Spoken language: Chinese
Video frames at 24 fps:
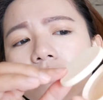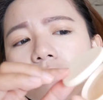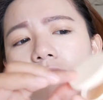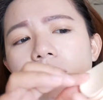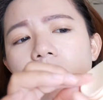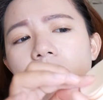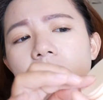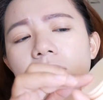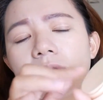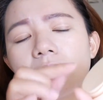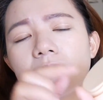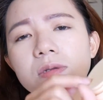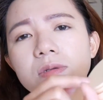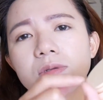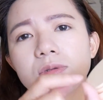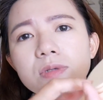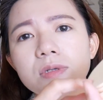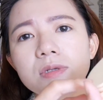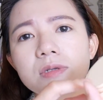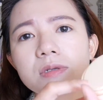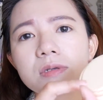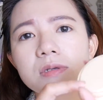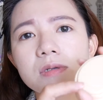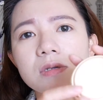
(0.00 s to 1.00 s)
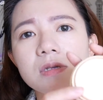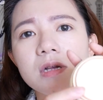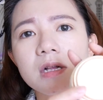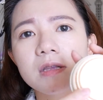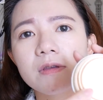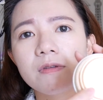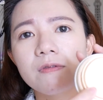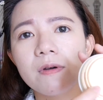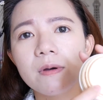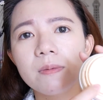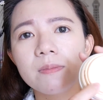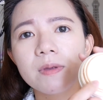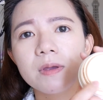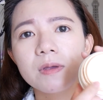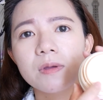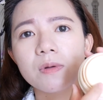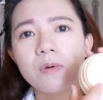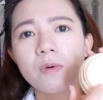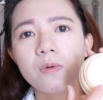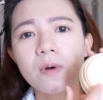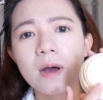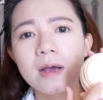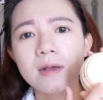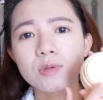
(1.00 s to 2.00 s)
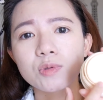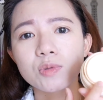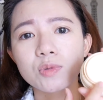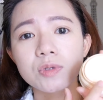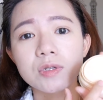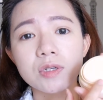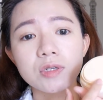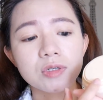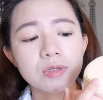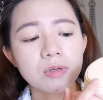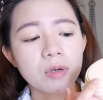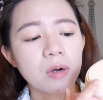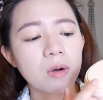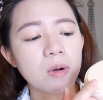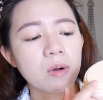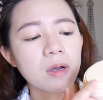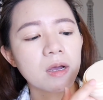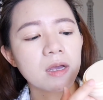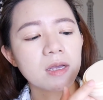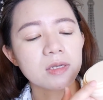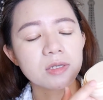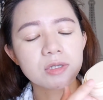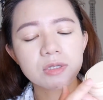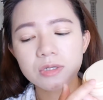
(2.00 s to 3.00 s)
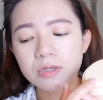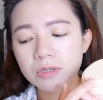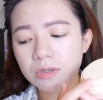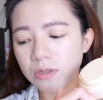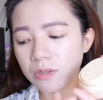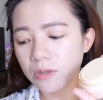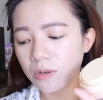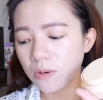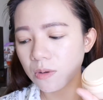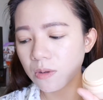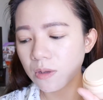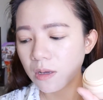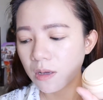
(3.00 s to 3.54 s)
对，就是让你方便外出的时候可以使用。